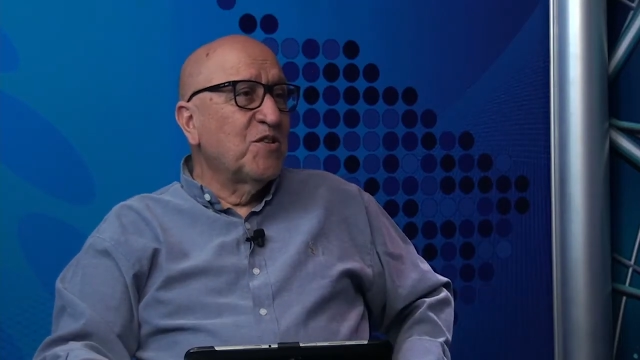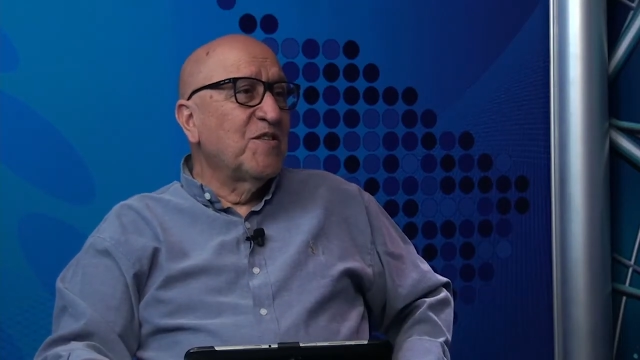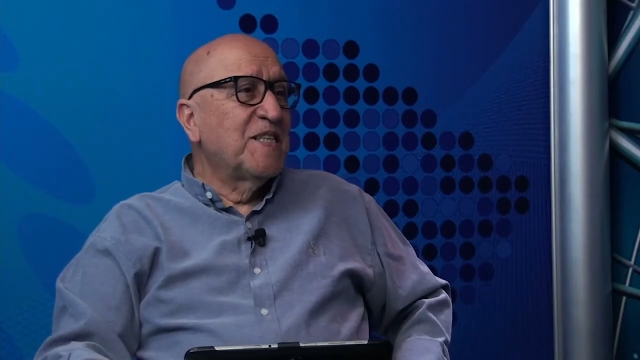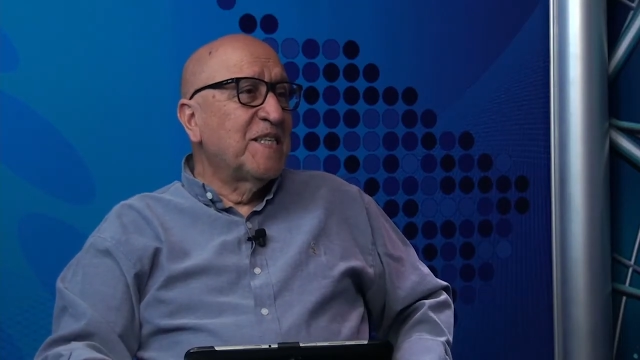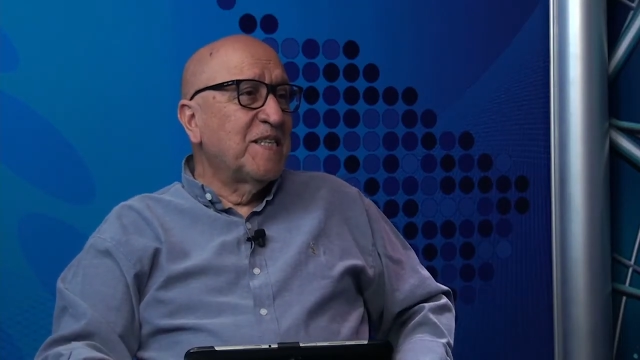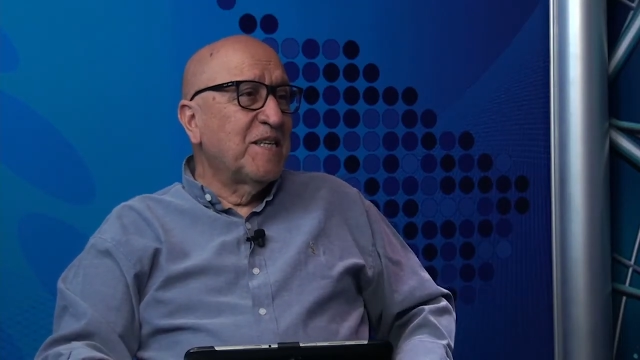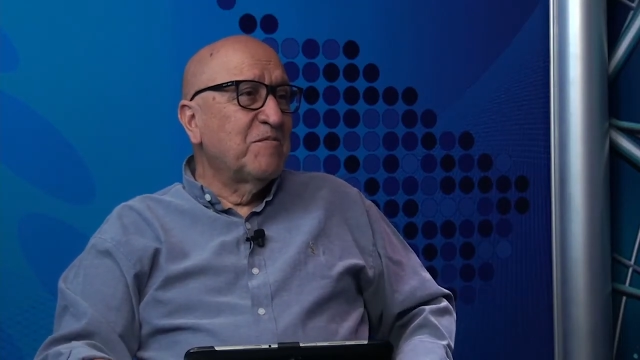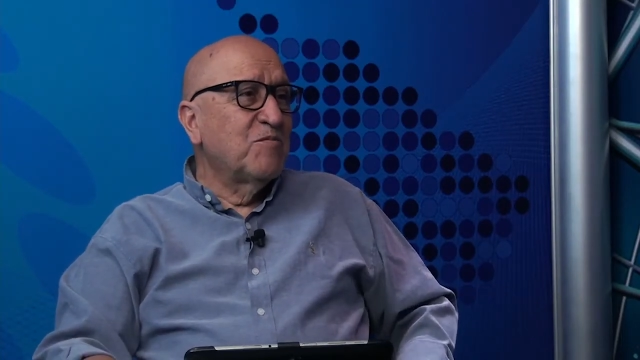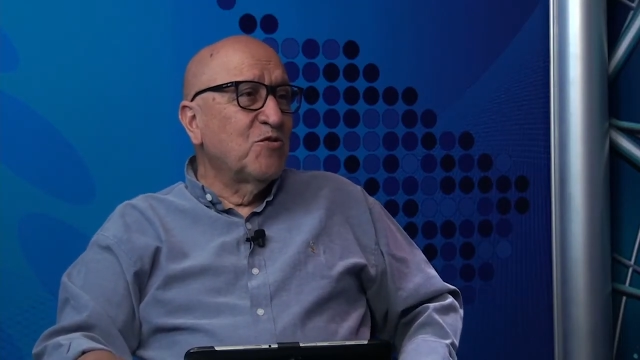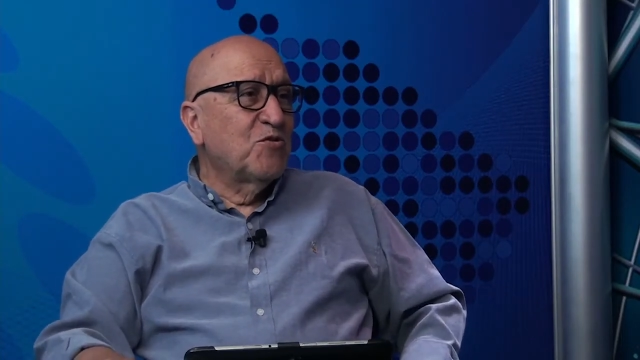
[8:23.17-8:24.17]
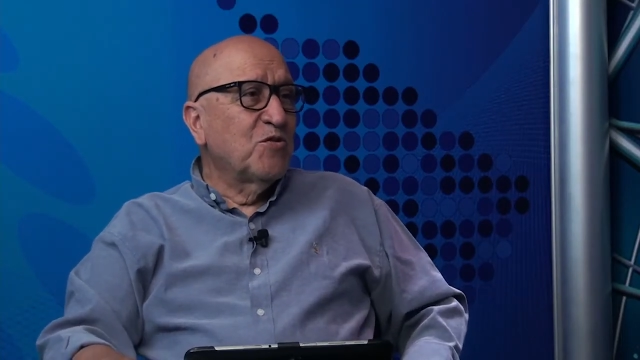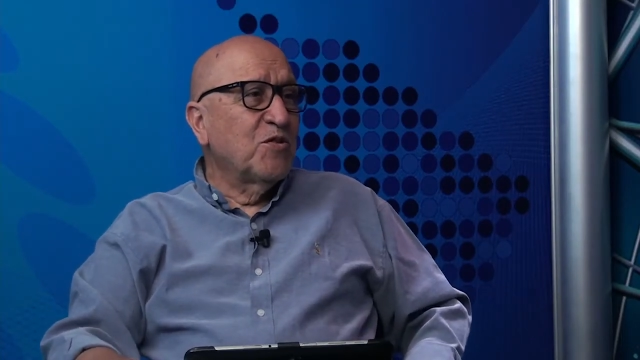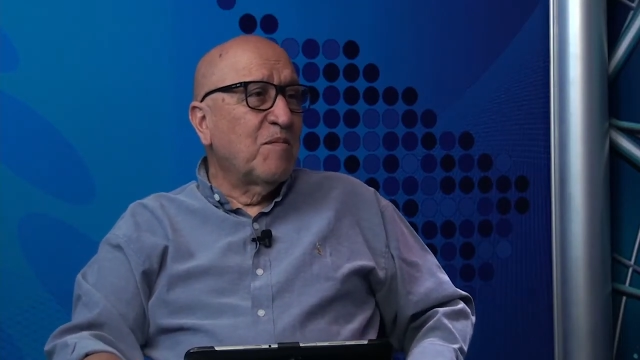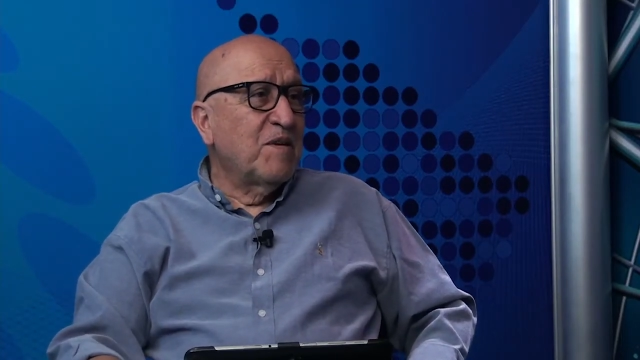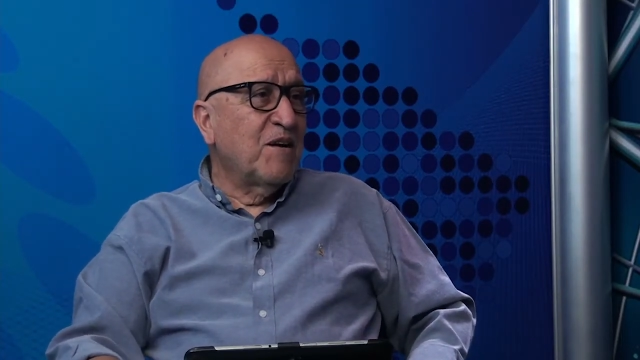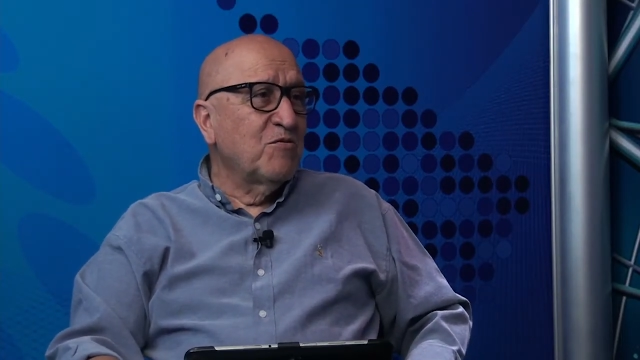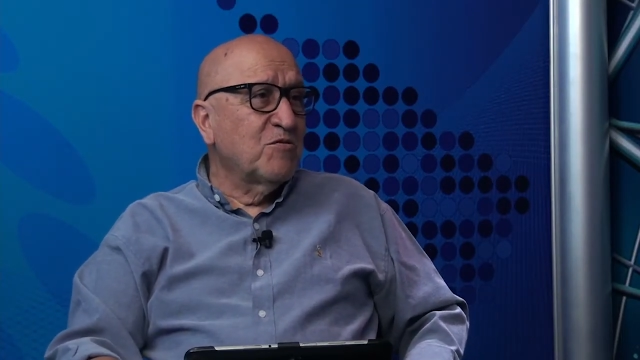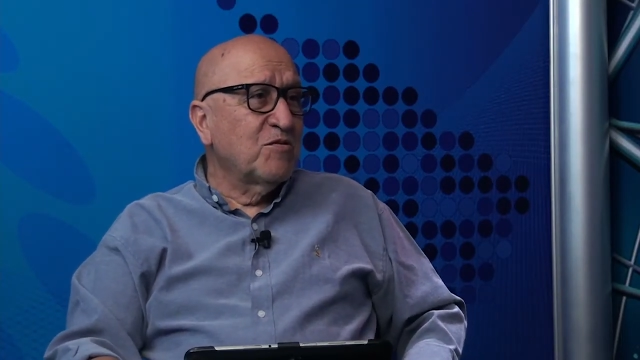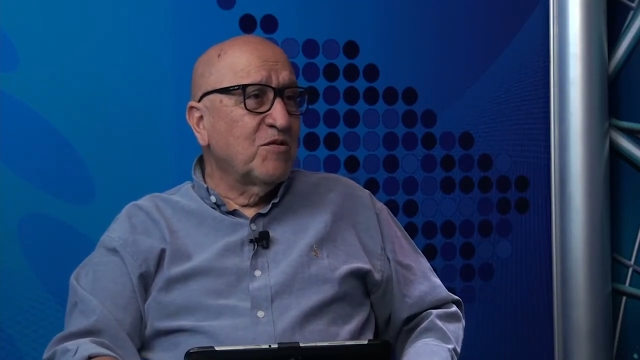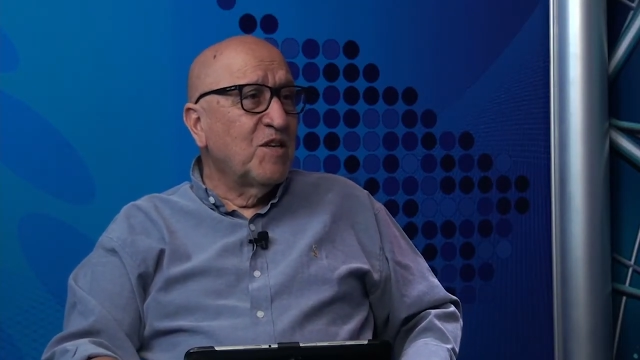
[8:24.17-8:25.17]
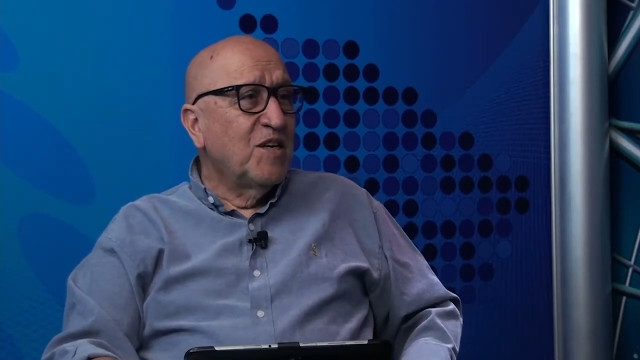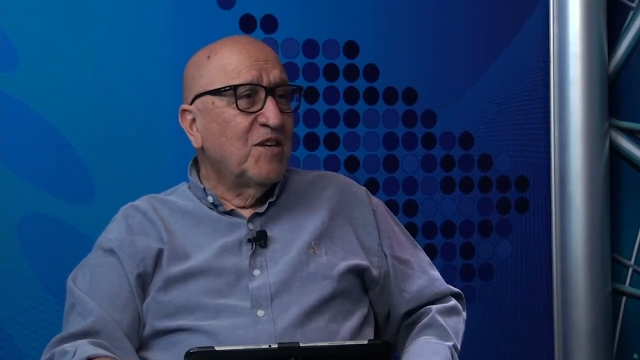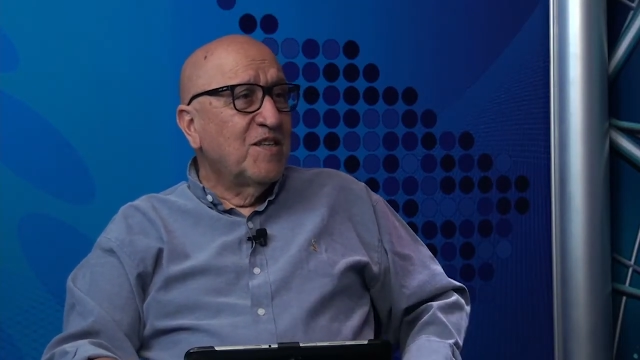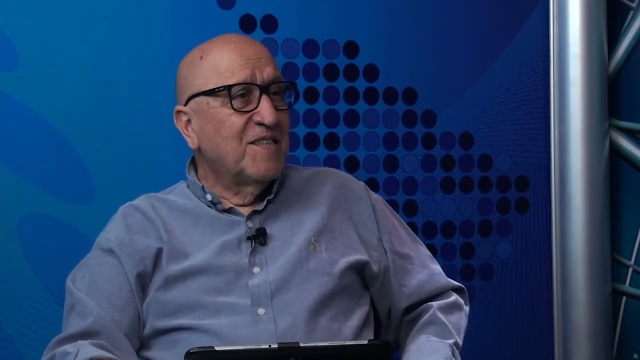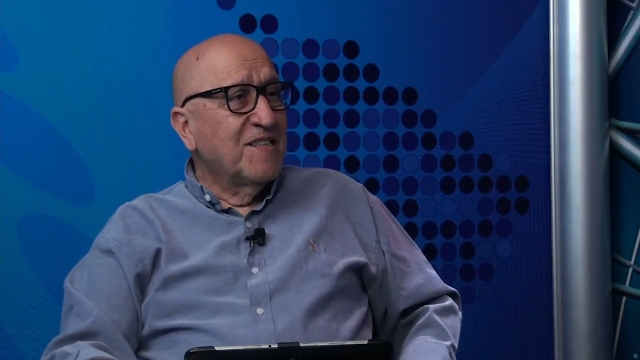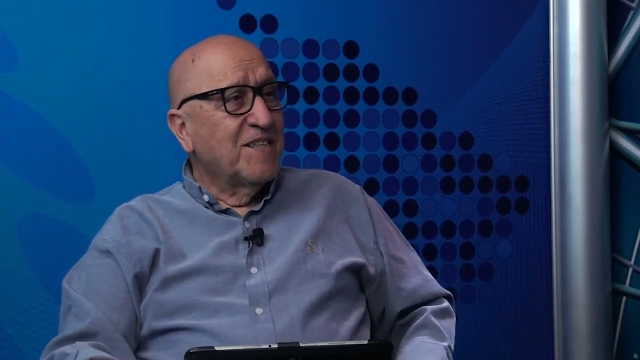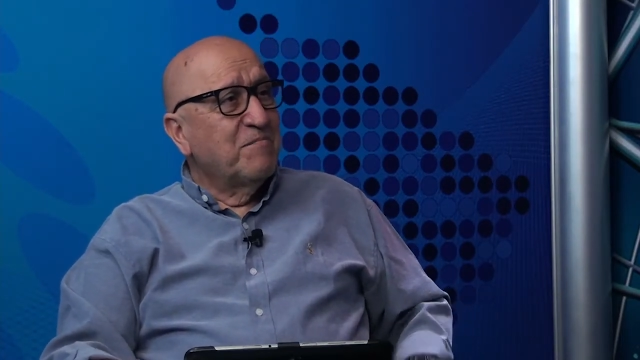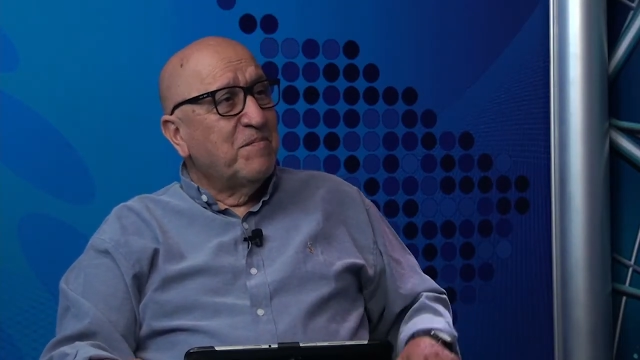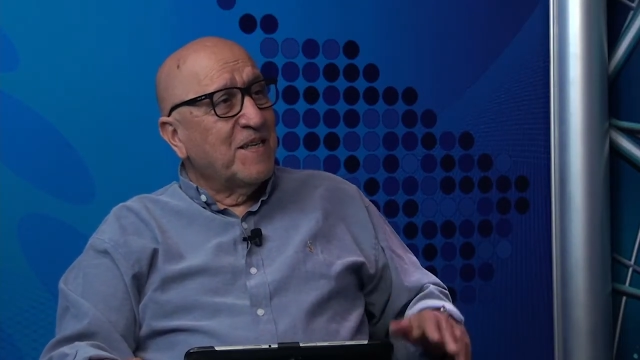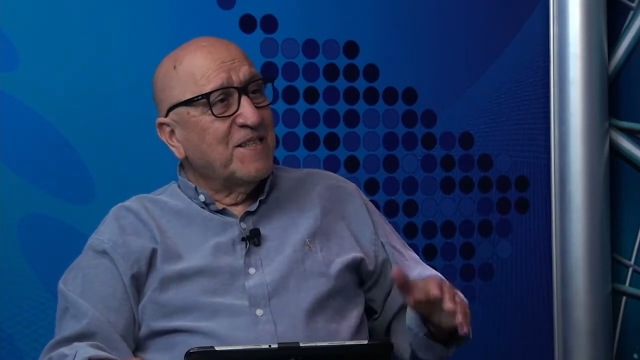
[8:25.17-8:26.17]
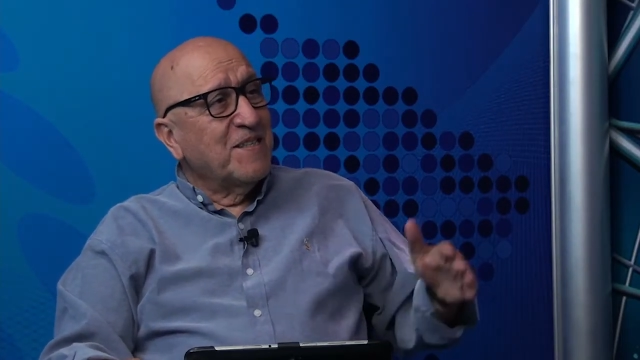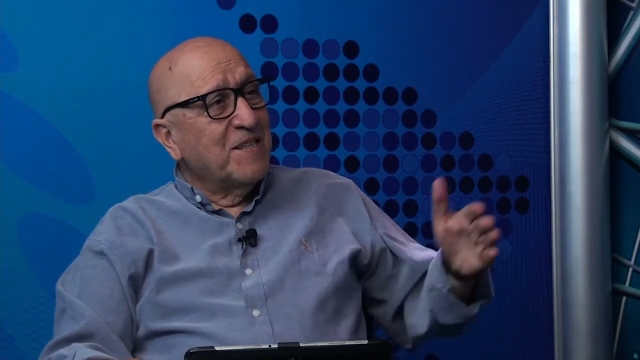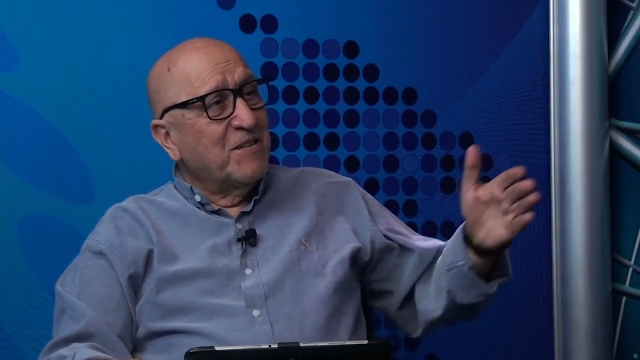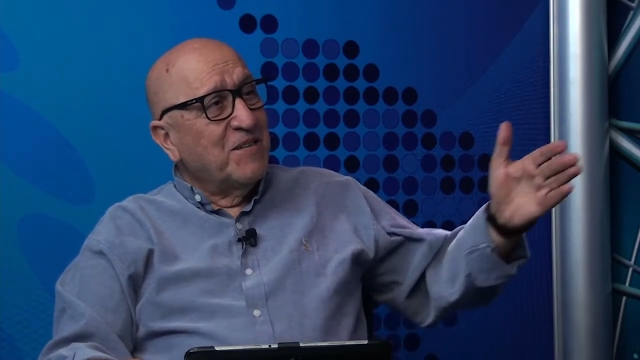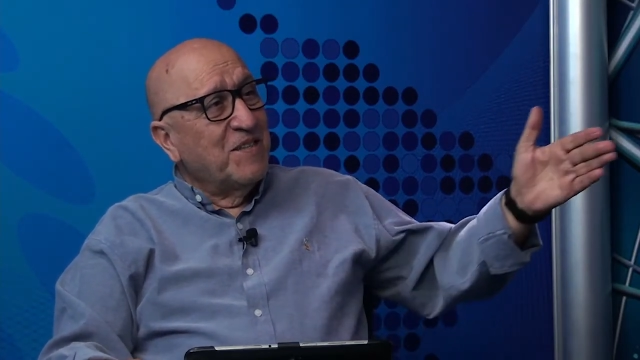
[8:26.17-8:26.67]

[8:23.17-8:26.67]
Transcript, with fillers: debe tener muchos aplausos de parte